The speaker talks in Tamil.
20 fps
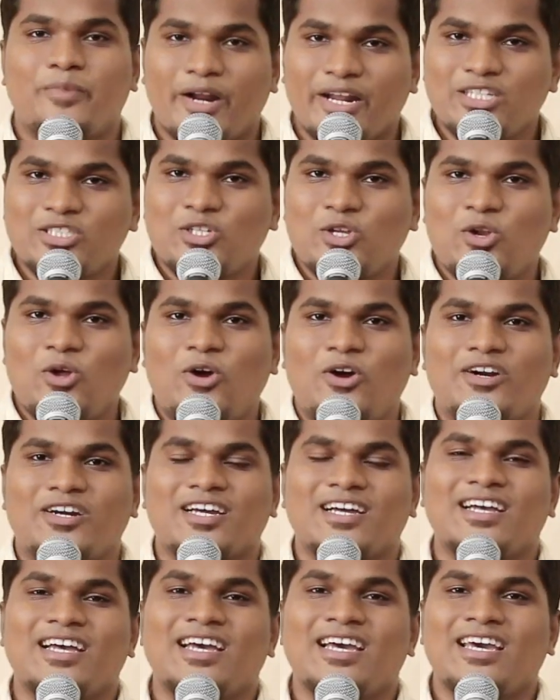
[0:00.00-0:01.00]
பிரைஸ்
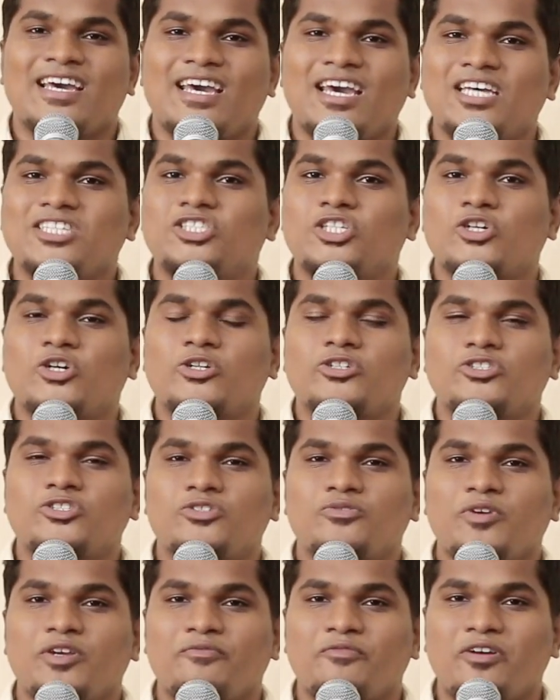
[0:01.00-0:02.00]
லார்ட் இயேசு
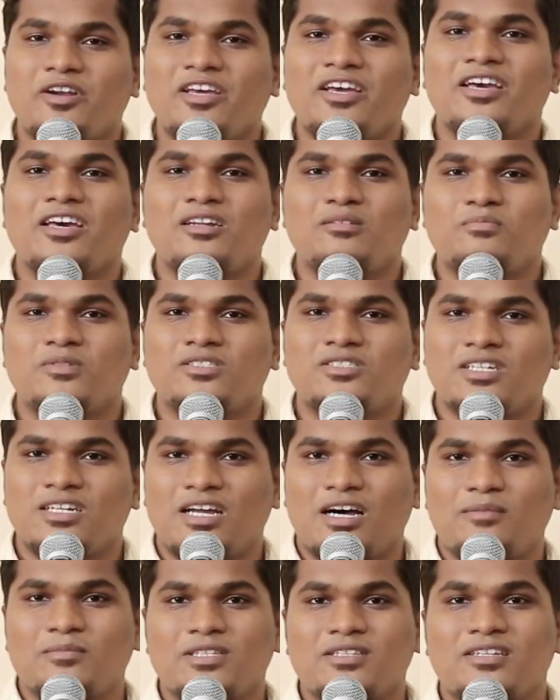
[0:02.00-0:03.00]
கிறிஸ்துவின் விளையேற பெற்ற
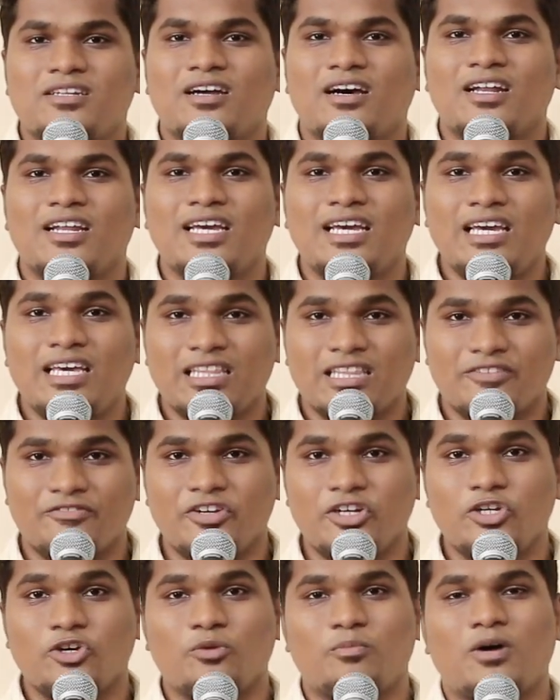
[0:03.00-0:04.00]
நாமத்தினாலே இந்த
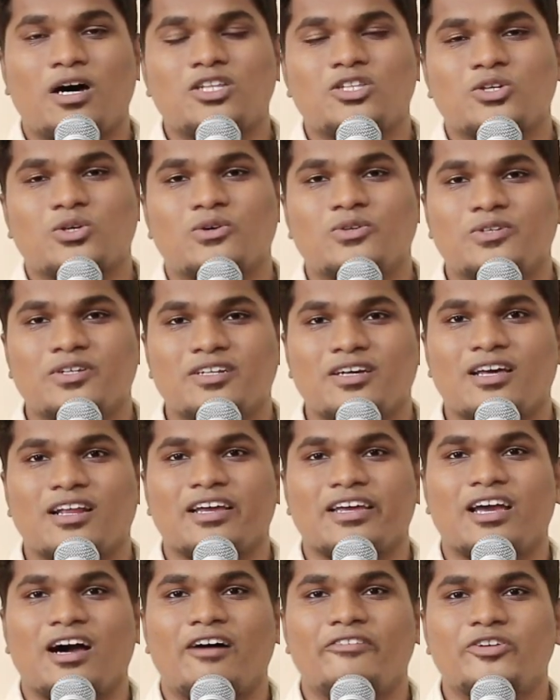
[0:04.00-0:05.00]
வீடியோ பார்த்து
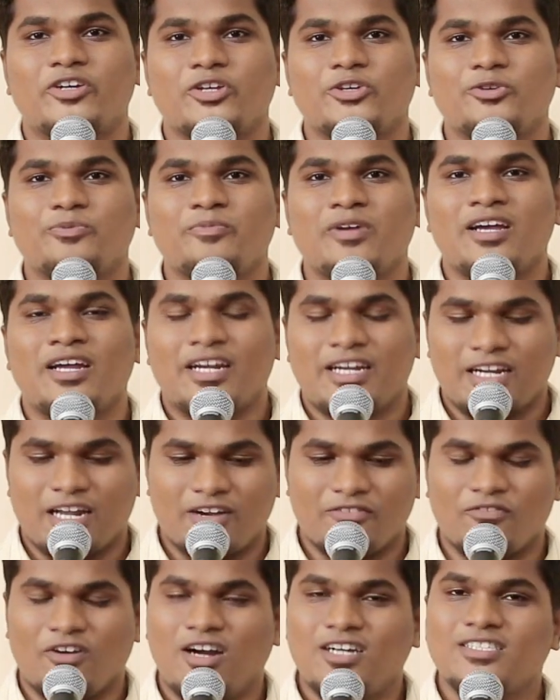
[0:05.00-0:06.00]
கொண்டிருக்கிற யாவரையும்
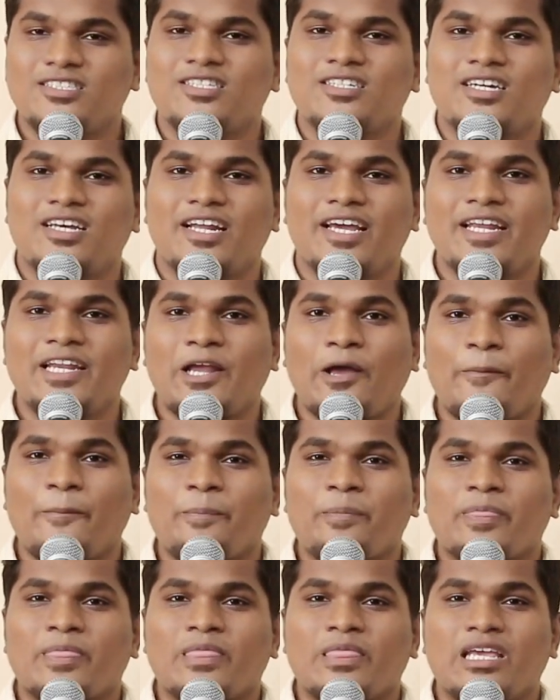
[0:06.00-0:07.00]
நான் வாழ்த்துகிறேன்
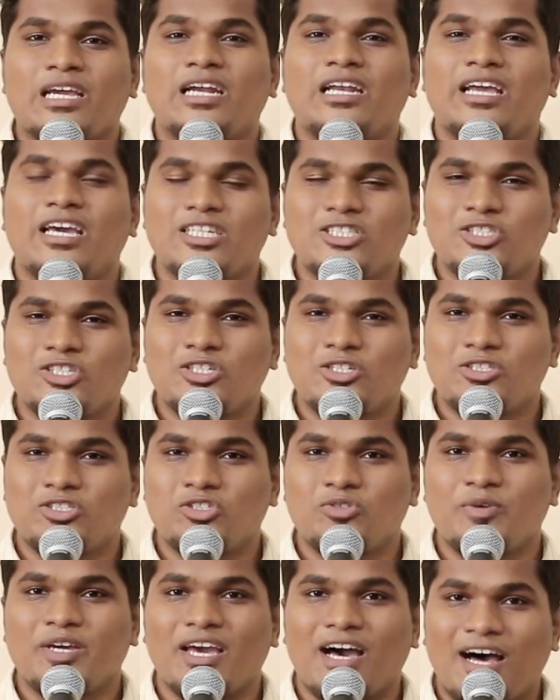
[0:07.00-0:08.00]
நீங்கள் இயேசு
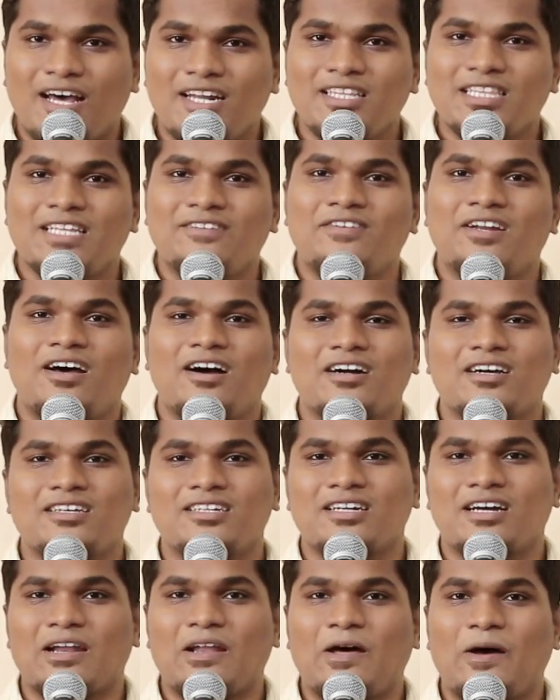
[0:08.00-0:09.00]
கிறிஸ்துவை அறிந்தவராக
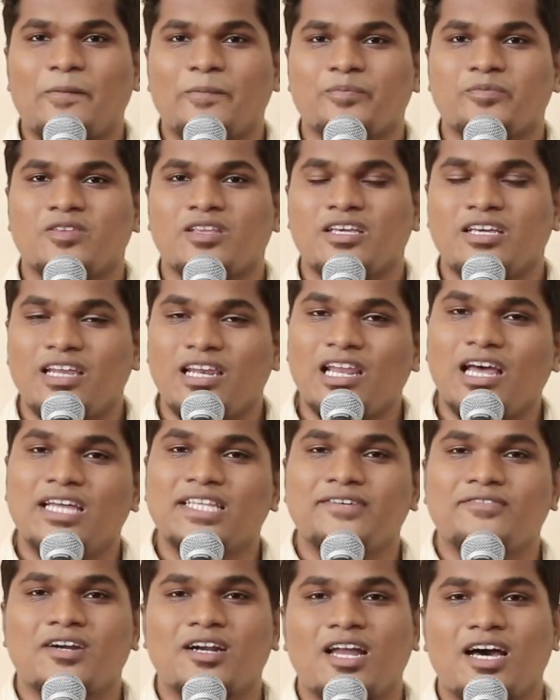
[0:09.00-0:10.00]
இருக்கலாம்
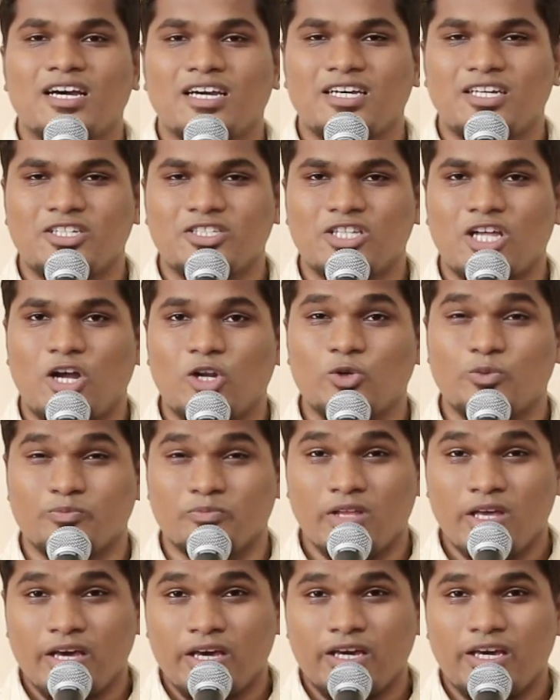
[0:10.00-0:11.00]
இல்லாதவர்களாக
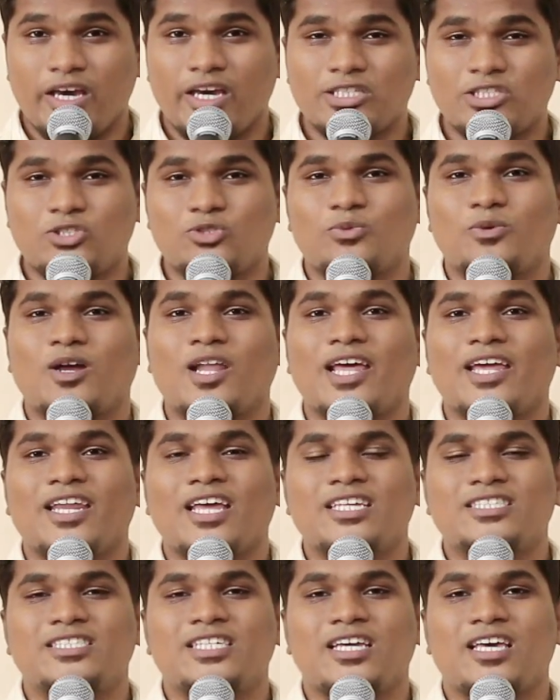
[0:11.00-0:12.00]
இருந்தாலும் இயேசு உங்களை
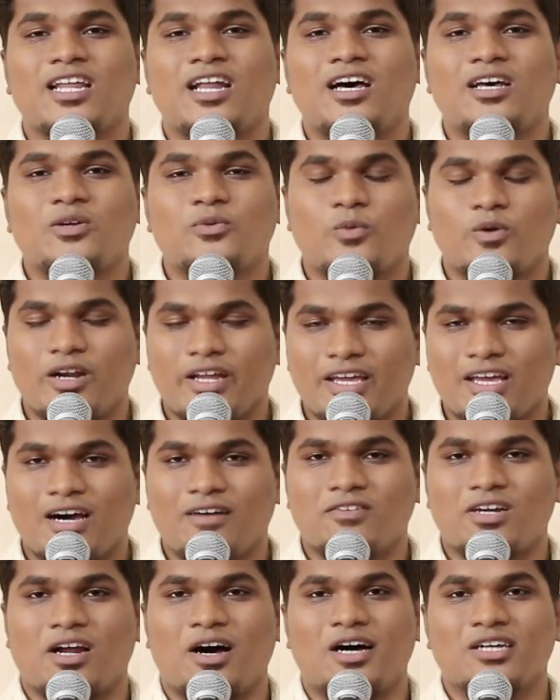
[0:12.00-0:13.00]
நேசிக்கிறார் உங்களை
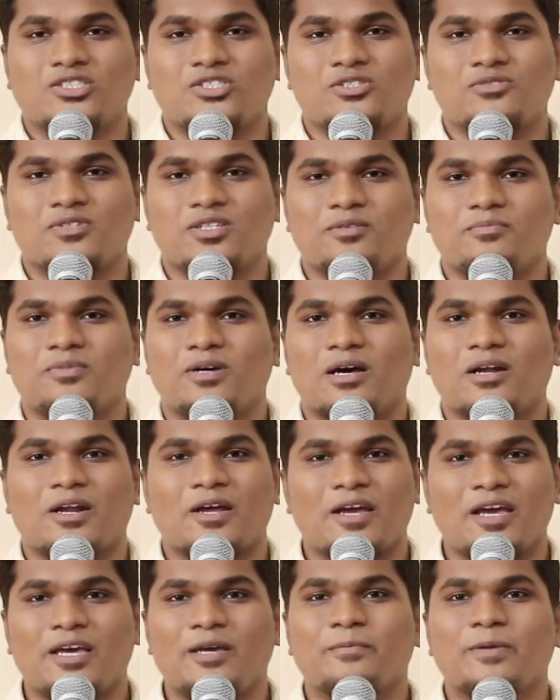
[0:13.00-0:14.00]
அவர் ஆசிர்வதிப்பார்
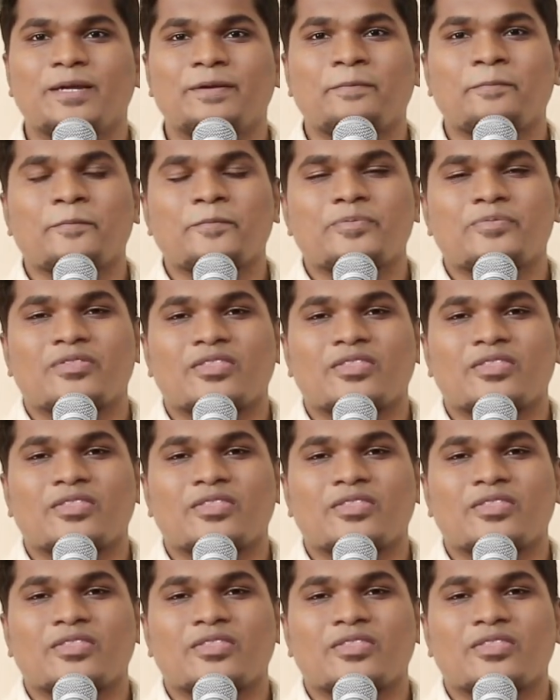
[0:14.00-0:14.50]
ஏமேன்